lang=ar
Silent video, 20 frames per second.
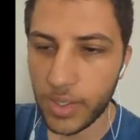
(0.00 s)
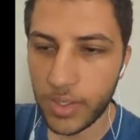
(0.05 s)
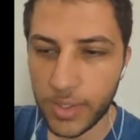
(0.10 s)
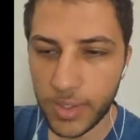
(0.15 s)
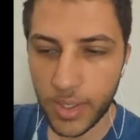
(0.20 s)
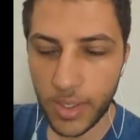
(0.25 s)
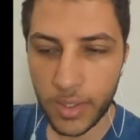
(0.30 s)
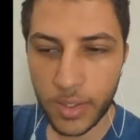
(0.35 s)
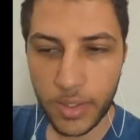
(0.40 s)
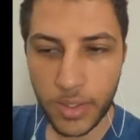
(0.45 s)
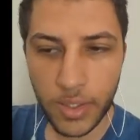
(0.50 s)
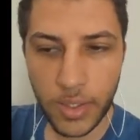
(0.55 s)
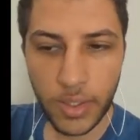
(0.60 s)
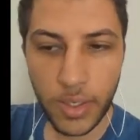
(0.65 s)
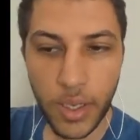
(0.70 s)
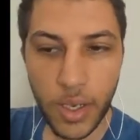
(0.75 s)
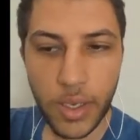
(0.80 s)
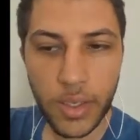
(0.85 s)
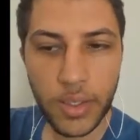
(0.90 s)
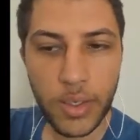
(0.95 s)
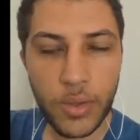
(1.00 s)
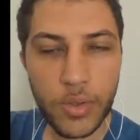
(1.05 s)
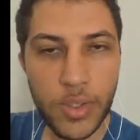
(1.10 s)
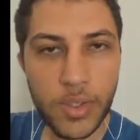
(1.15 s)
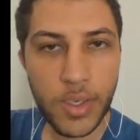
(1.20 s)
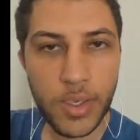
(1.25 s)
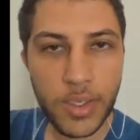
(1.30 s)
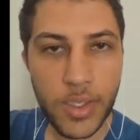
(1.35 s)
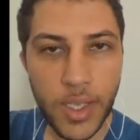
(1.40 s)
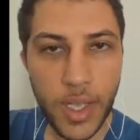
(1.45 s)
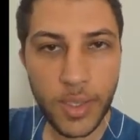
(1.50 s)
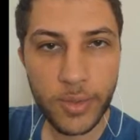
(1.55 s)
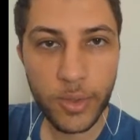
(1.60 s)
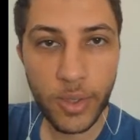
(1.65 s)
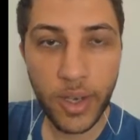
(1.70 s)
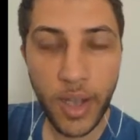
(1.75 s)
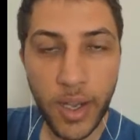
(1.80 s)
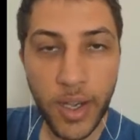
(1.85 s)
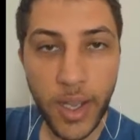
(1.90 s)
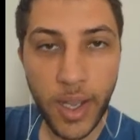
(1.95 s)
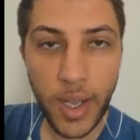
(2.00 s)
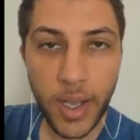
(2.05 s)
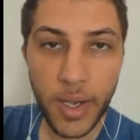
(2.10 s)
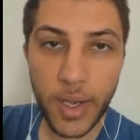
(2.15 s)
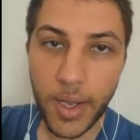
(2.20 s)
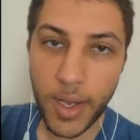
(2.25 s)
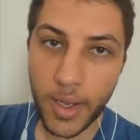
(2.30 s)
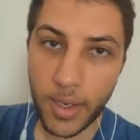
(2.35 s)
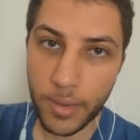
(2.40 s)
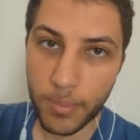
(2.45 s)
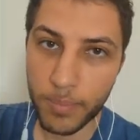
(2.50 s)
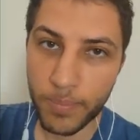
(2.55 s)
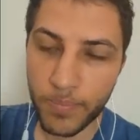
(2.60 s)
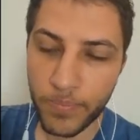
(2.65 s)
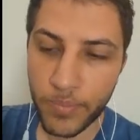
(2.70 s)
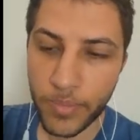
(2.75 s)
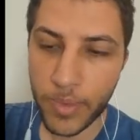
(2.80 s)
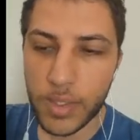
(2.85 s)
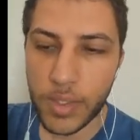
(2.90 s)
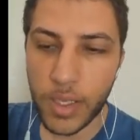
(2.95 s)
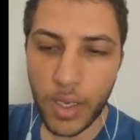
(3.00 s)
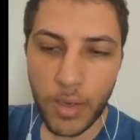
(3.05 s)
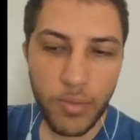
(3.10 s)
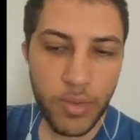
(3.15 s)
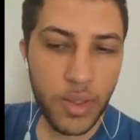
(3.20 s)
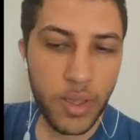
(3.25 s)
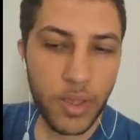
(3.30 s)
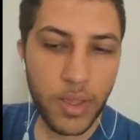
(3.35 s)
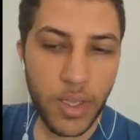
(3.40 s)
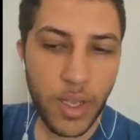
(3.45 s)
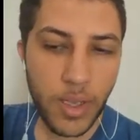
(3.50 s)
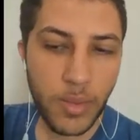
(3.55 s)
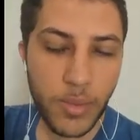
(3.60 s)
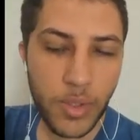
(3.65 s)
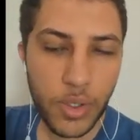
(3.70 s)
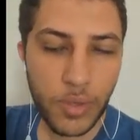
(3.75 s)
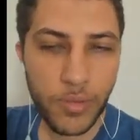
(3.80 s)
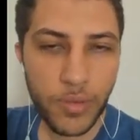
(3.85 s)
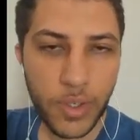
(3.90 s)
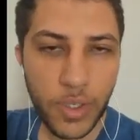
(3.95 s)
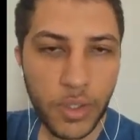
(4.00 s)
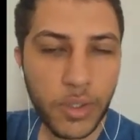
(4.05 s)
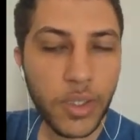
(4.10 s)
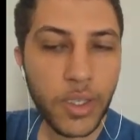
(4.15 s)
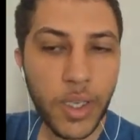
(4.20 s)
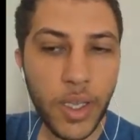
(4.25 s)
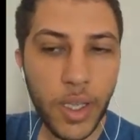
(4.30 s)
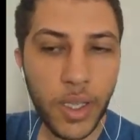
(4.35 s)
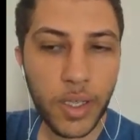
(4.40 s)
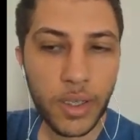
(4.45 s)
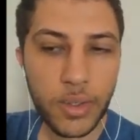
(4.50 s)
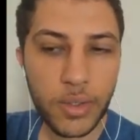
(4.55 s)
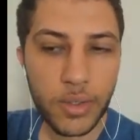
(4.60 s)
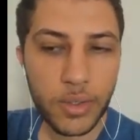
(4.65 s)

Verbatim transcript: سي ان ان لقد أوصل رسالته إلى أنحاء العالم صحيفة ذا تايمز أوف إنديا